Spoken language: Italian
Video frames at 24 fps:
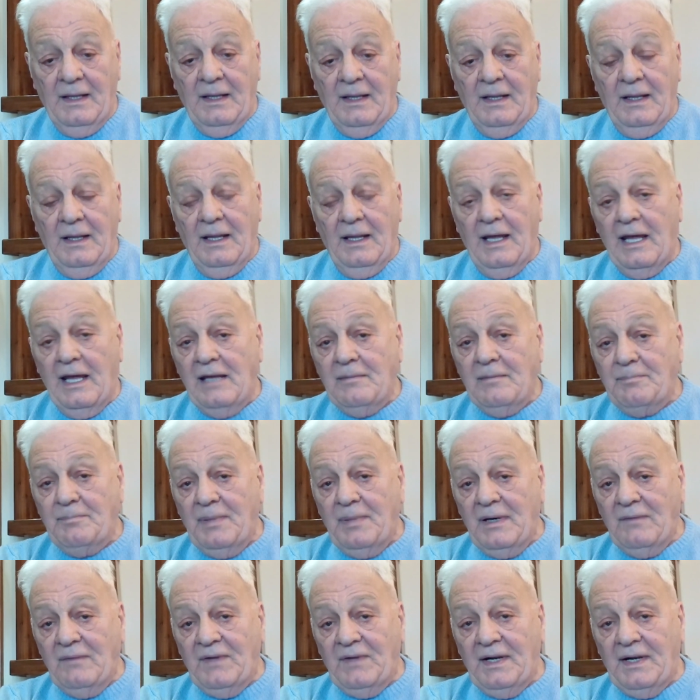E in
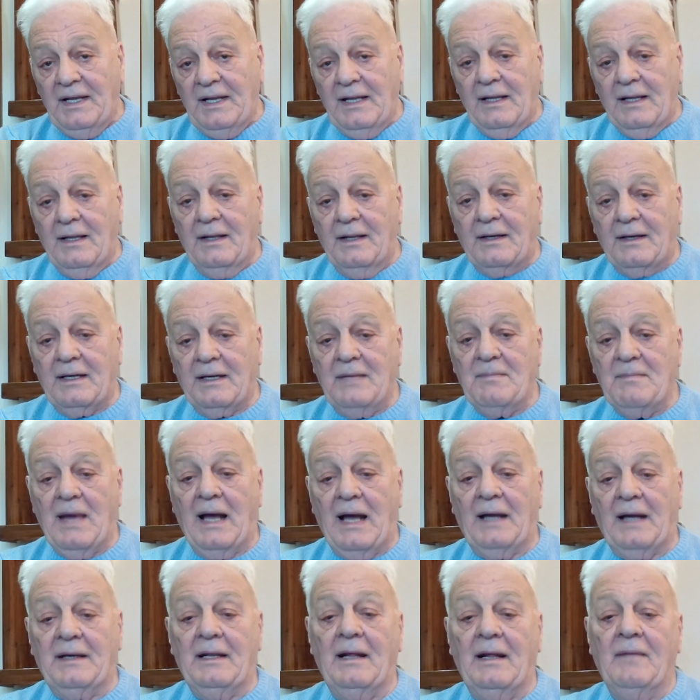periferia
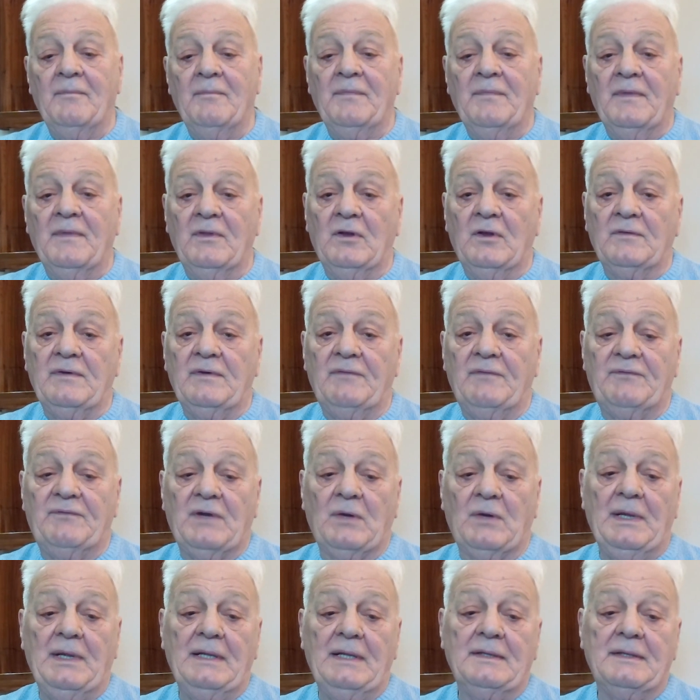rimane, dove
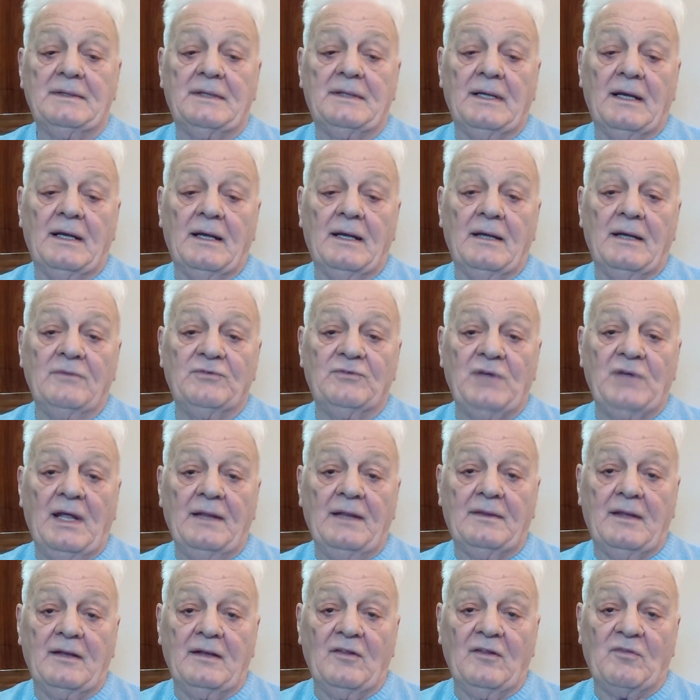frequenta
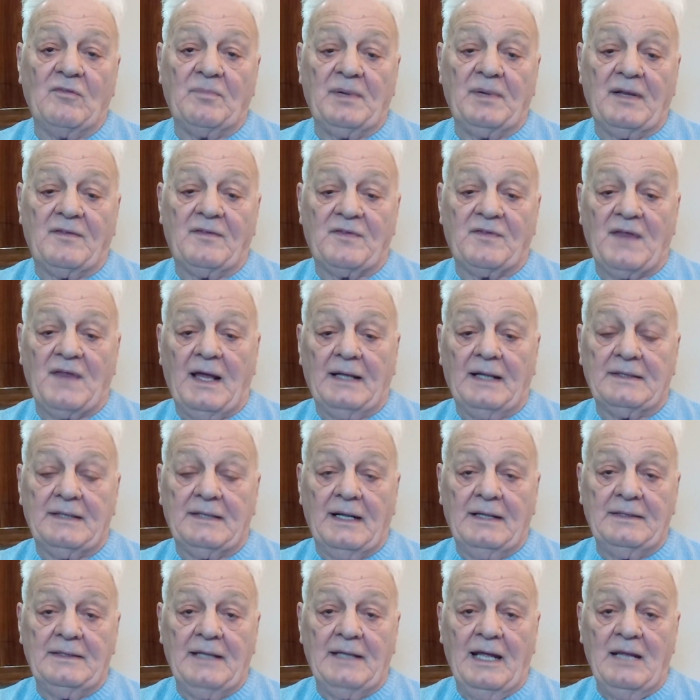gente
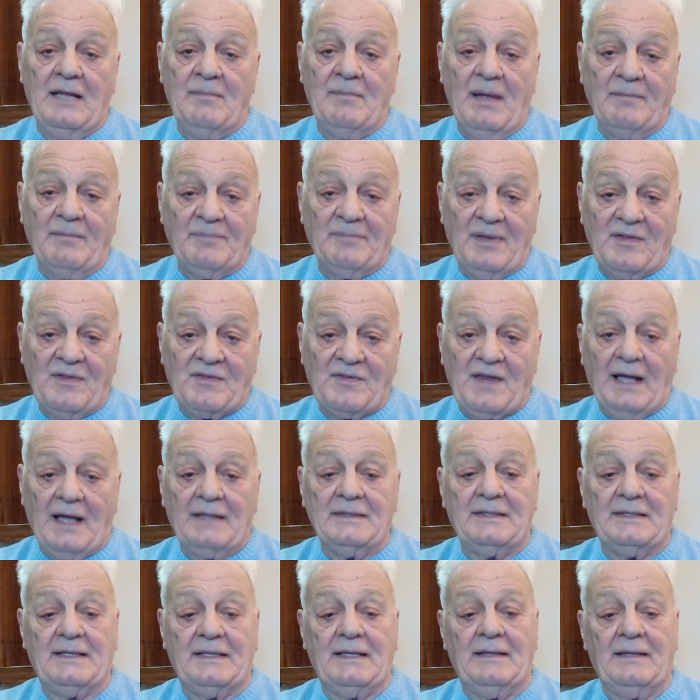disprezzata dai ben
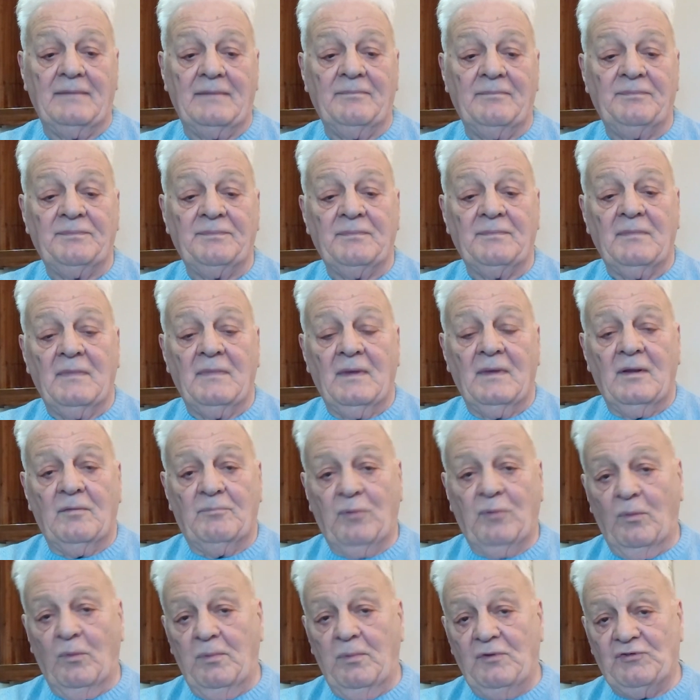pensanti.
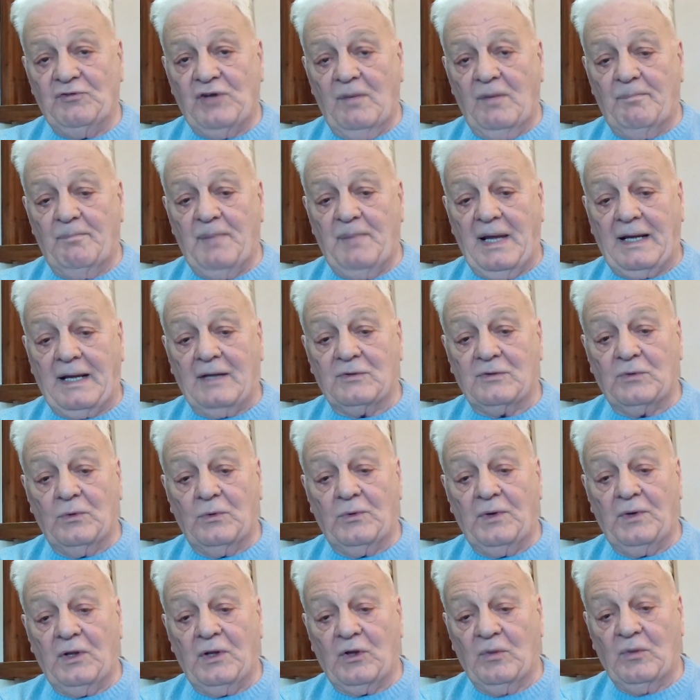Pubblici
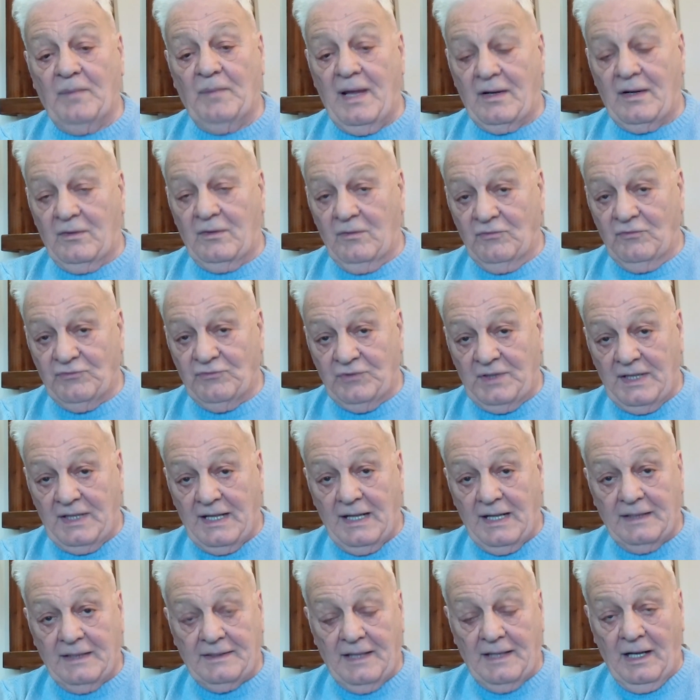peccatori come erano
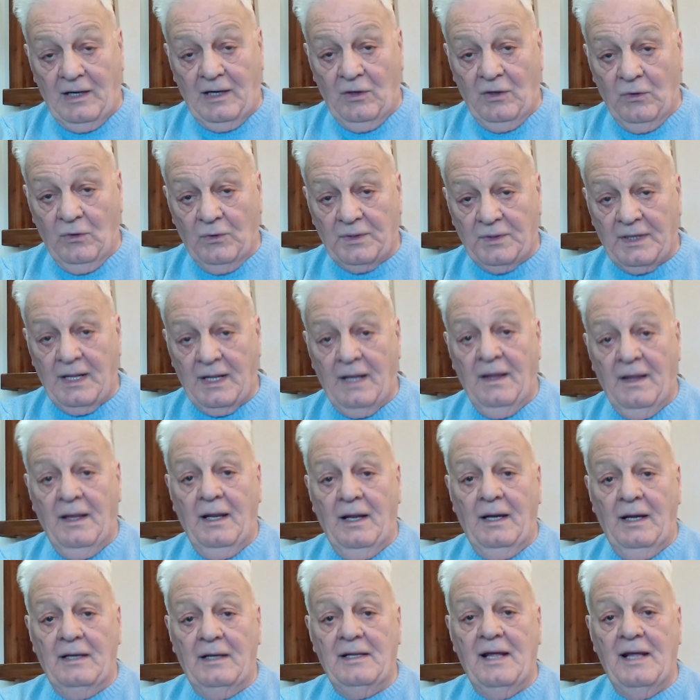giudicati allora
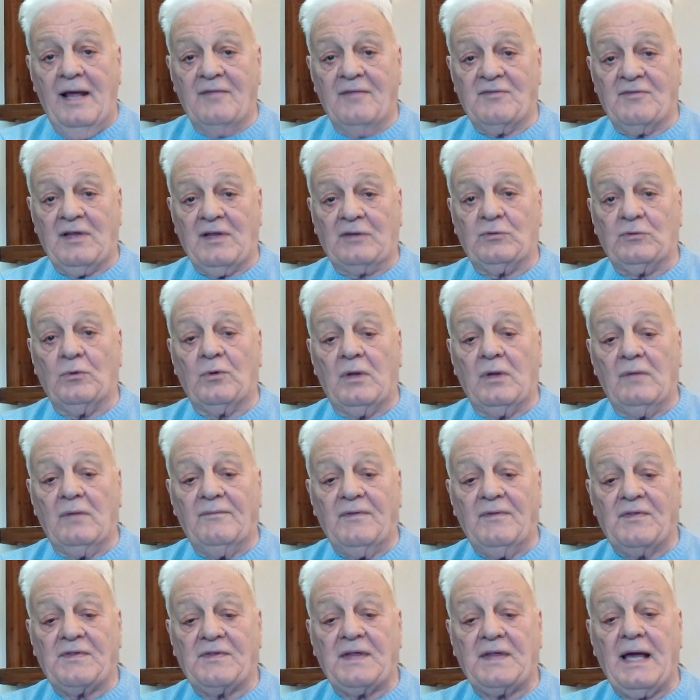gli esattori
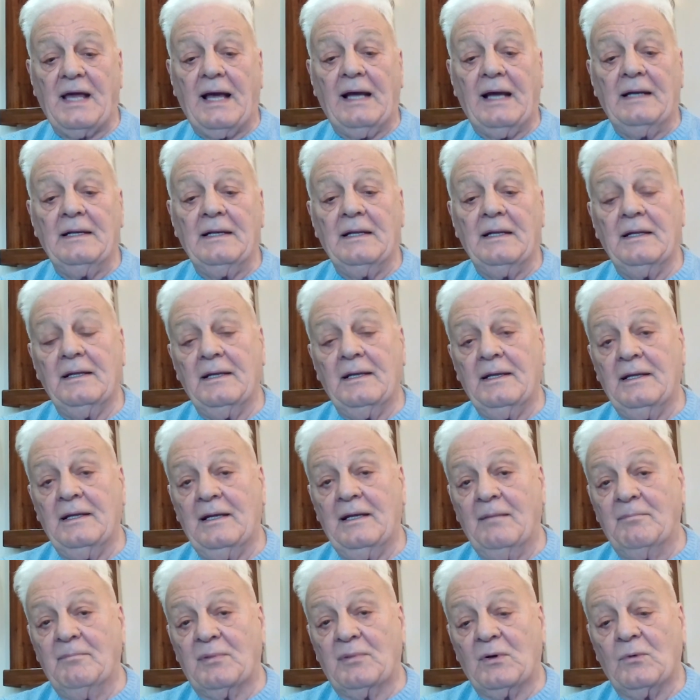fiscali, i
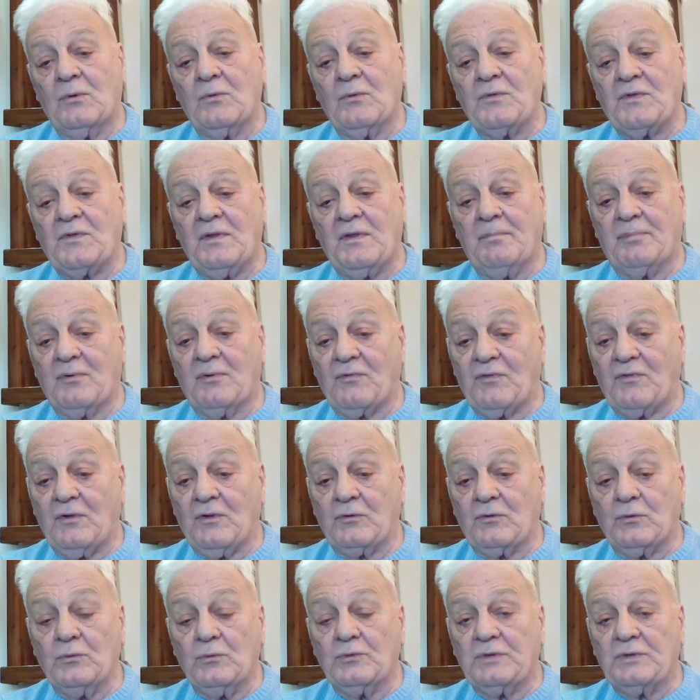lebrosi,
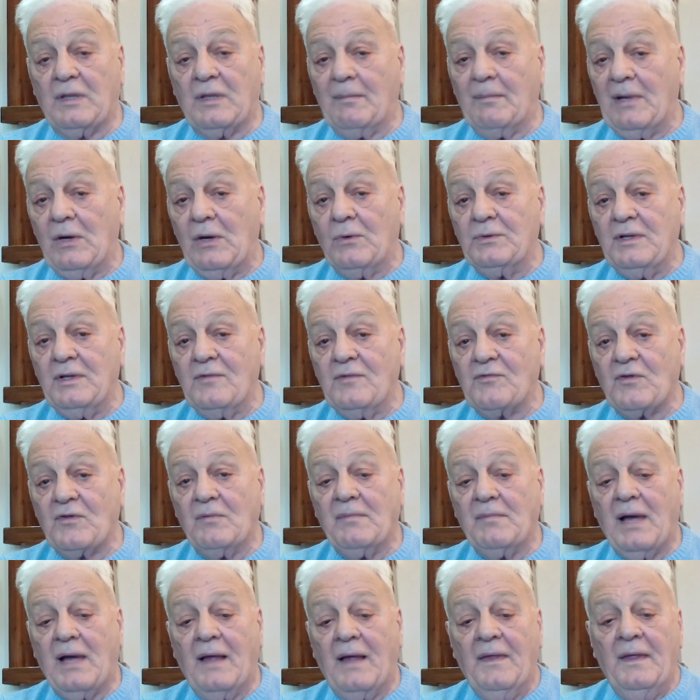prostitute, peoni, insomma